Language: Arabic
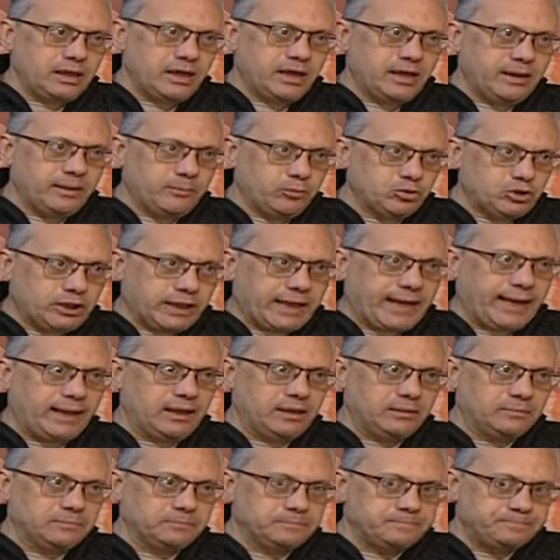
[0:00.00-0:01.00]

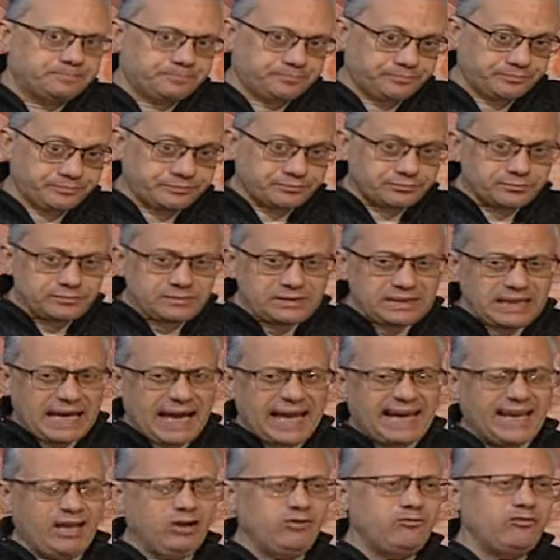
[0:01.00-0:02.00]
لمتكلم
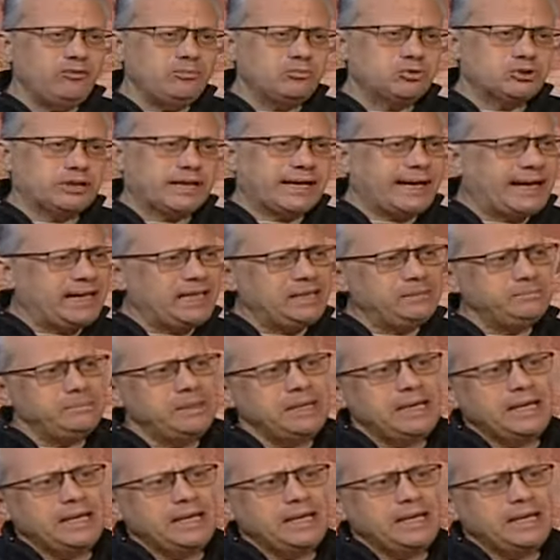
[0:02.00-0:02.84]
آه، هنلاقيهم في المتكلم